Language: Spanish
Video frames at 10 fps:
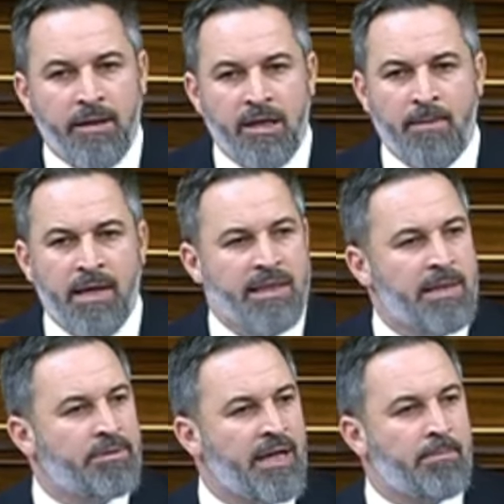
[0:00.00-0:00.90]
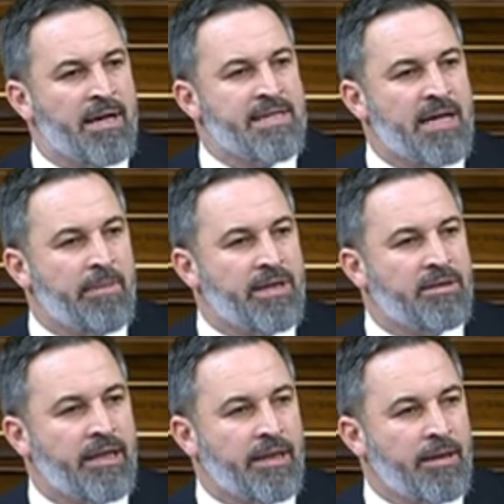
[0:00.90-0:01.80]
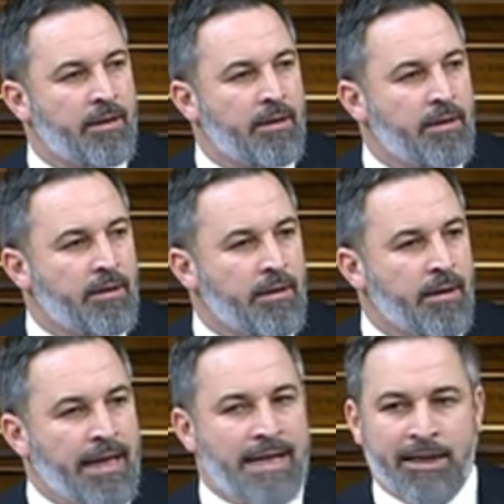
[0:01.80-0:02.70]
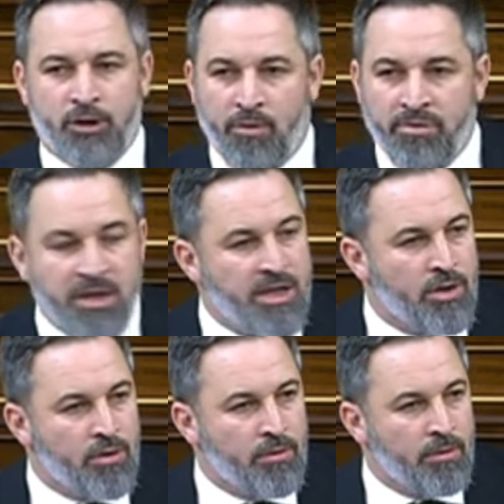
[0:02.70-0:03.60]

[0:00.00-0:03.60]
iban a aceptar mansamente el latrocinio